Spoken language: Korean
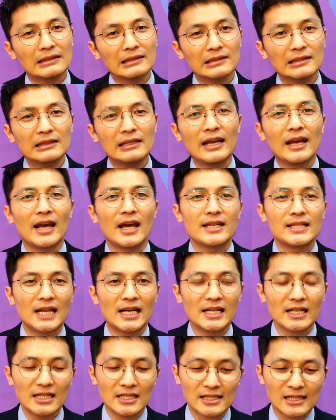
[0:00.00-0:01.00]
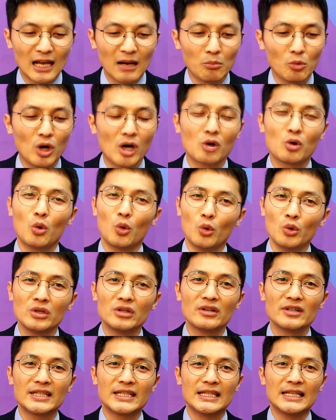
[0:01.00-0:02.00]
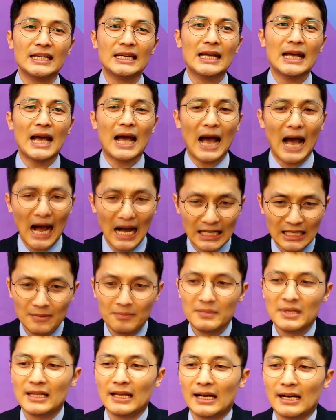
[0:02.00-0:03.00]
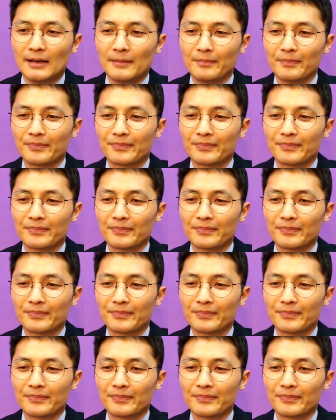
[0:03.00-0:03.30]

은혜의 자리를 사모하고 온 것이 아닙니다.